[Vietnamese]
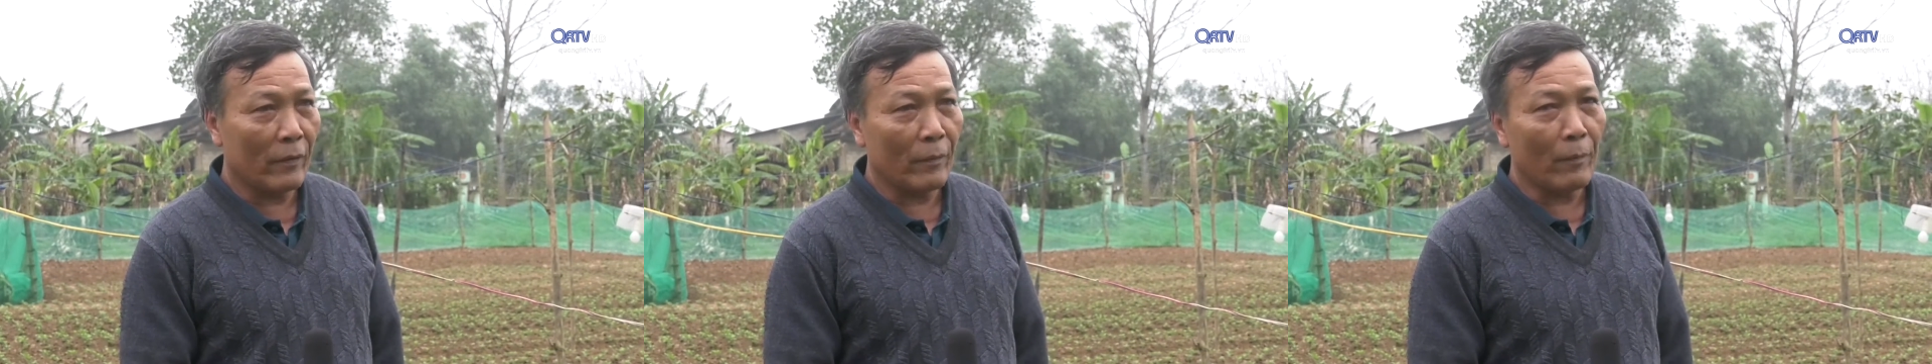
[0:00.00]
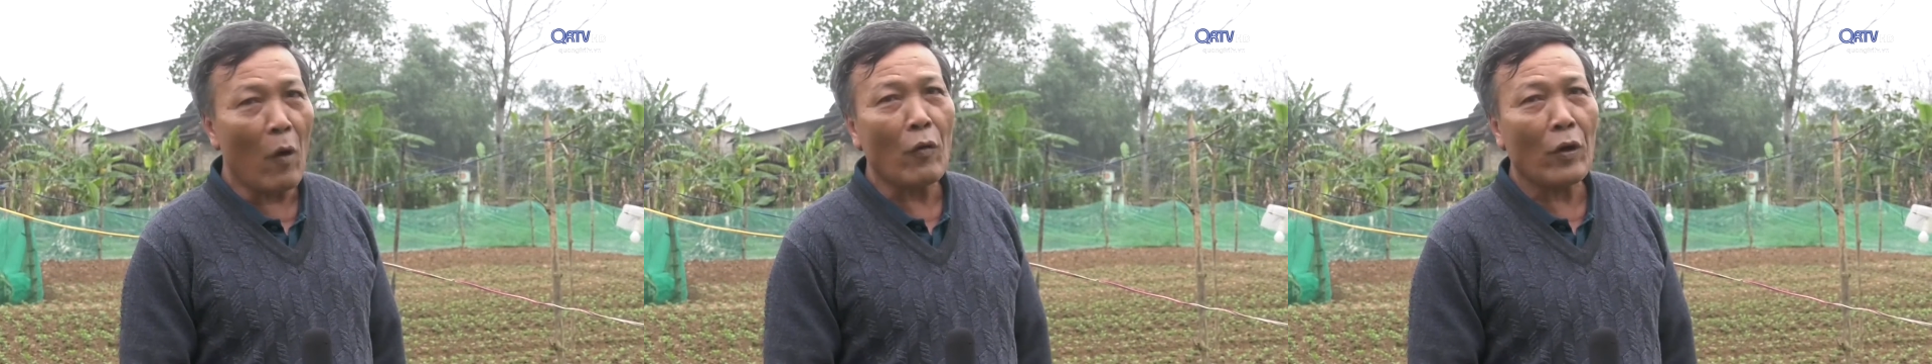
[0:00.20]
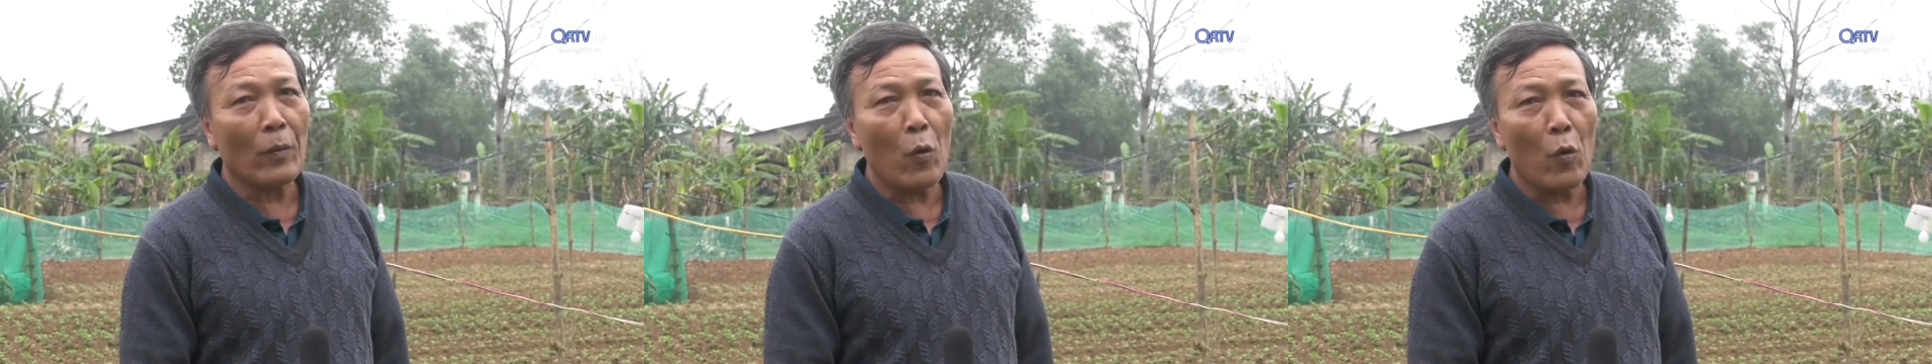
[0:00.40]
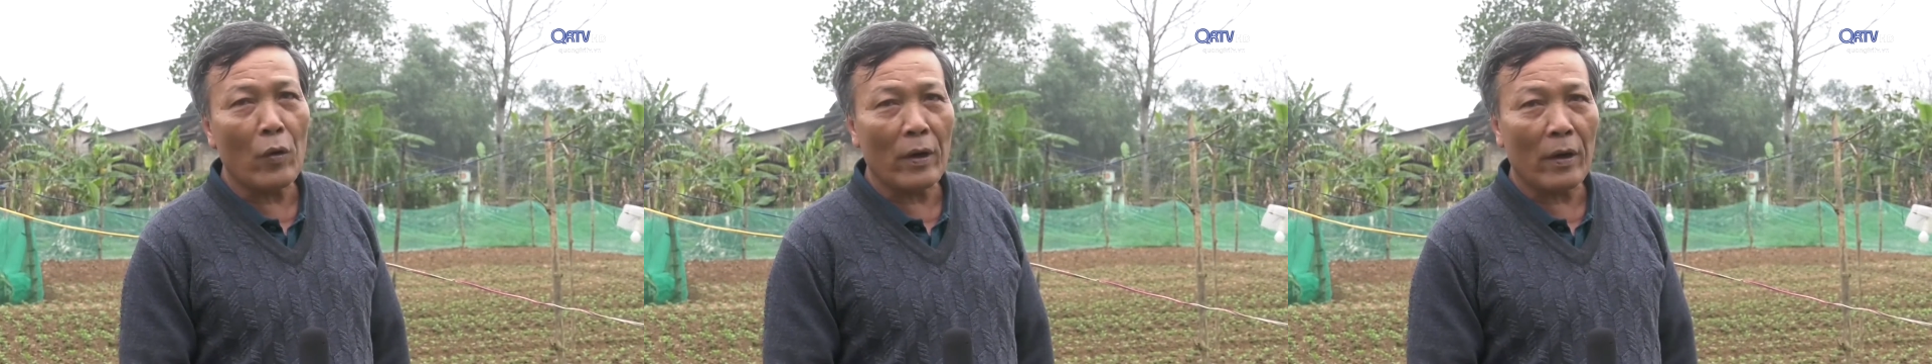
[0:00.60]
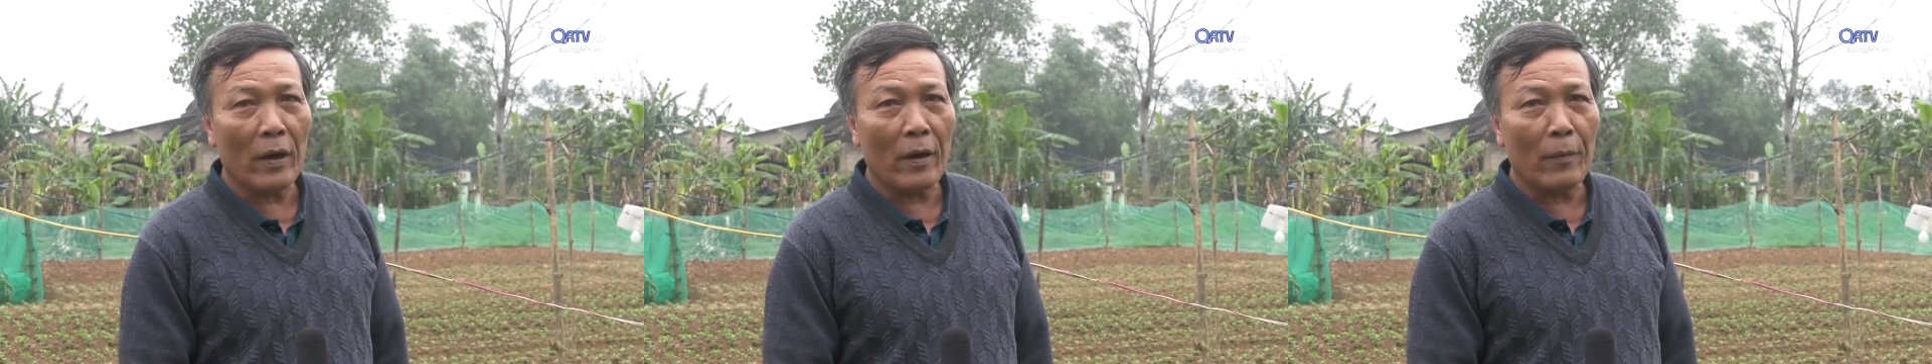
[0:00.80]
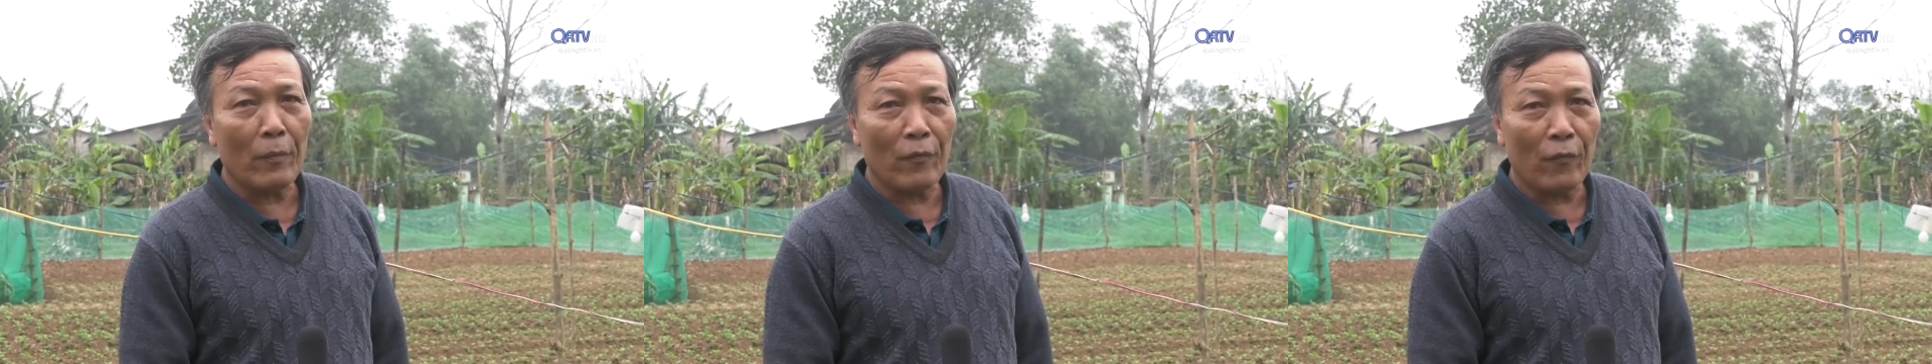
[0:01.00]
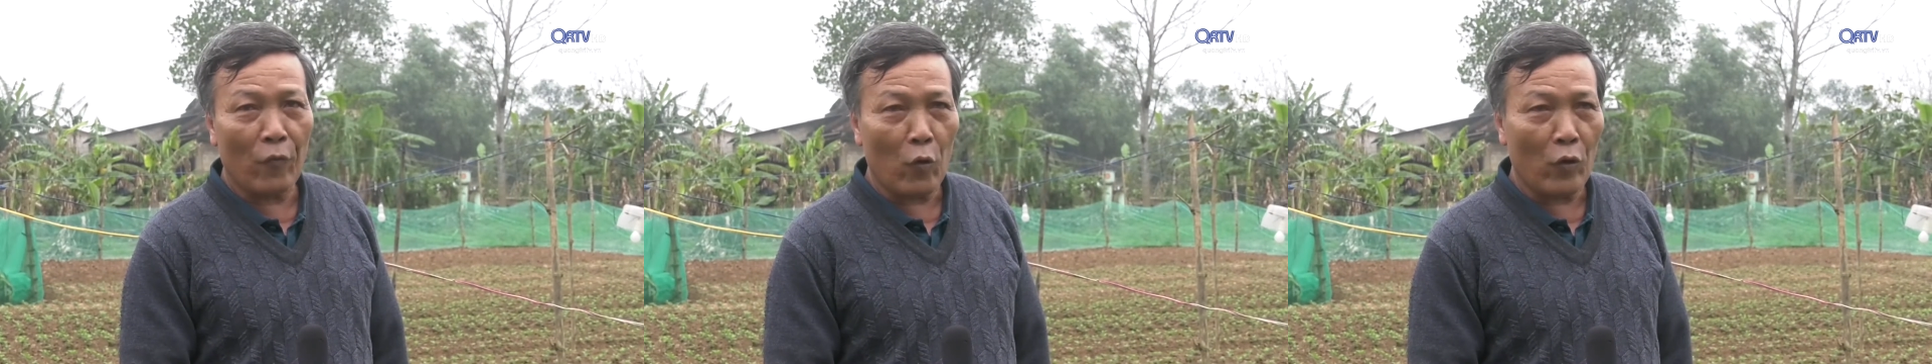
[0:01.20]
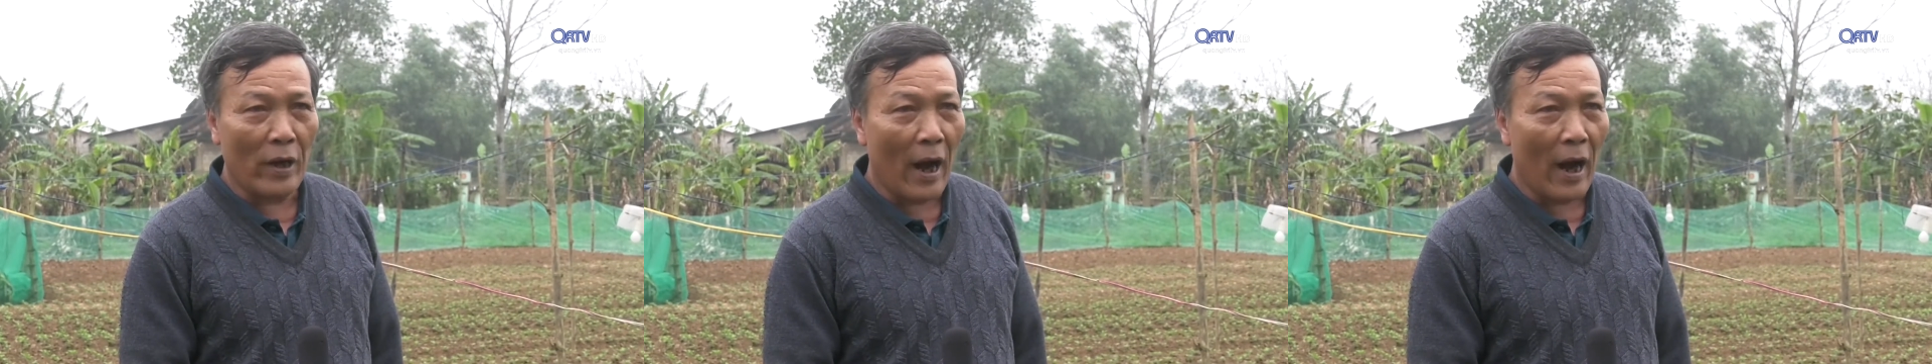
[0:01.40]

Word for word: bóc cái bùn phù